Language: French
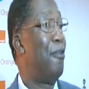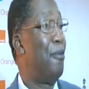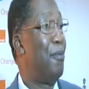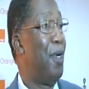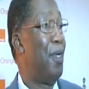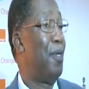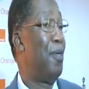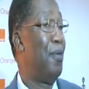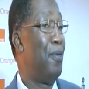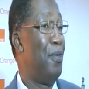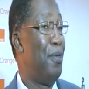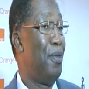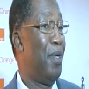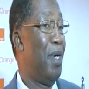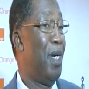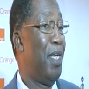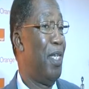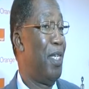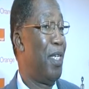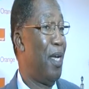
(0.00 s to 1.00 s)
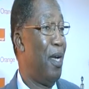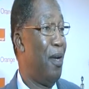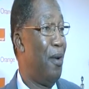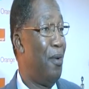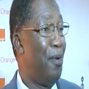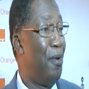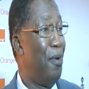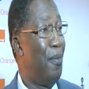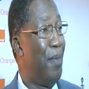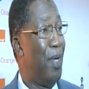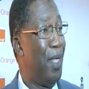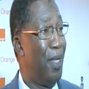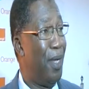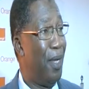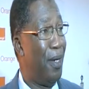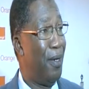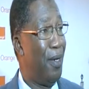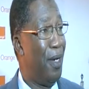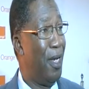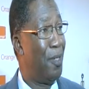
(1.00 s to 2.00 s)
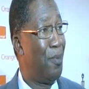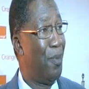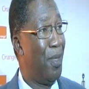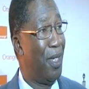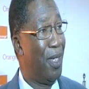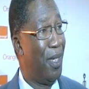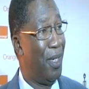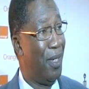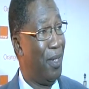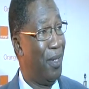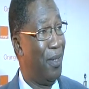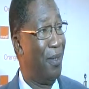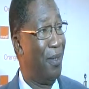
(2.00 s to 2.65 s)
information aux journalistes, à eux maintenant de l'exploiter.